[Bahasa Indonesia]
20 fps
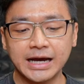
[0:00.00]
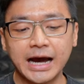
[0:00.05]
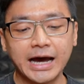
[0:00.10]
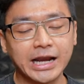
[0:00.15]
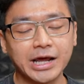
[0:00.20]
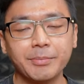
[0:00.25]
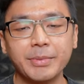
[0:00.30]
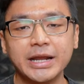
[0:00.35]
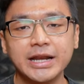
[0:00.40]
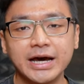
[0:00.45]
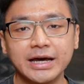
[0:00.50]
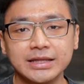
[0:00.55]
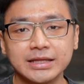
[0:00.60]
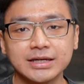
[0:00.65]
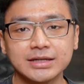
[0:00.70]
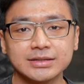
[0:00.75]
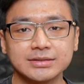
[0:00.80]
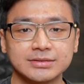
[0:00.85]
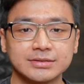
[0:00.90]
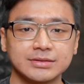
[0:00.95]
nggak ada
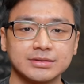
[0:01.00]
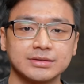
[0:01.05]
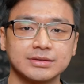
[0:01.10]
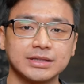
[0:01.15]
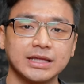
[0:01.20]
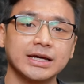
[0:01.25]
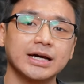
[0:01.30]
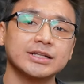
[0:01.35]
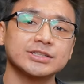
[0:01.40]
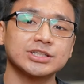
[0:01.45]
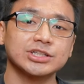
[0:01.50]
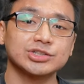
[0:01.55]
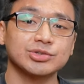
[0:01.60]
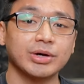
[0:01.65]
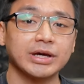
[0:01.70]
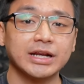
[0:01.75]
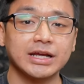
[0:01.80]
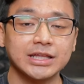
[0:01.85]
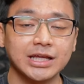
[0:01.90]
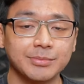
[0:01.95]
bedanya tinggal
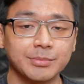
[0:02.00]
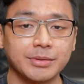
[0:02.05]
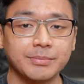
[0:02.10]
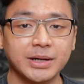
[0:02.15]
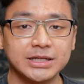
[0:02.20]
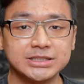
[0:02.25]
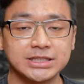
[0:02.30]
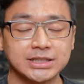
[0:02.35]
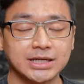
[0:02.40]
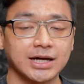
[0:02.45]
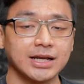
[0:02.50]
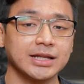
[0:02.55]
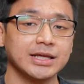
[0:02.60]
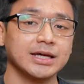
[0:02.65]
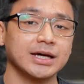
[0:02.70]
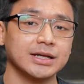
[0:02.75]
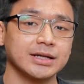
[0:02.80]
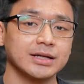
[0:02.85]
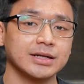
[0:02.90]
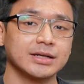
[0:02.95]
sesuaikan aja sama budget
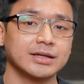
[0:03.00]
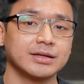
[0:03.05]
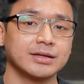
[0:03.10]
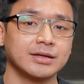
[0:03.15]
kalian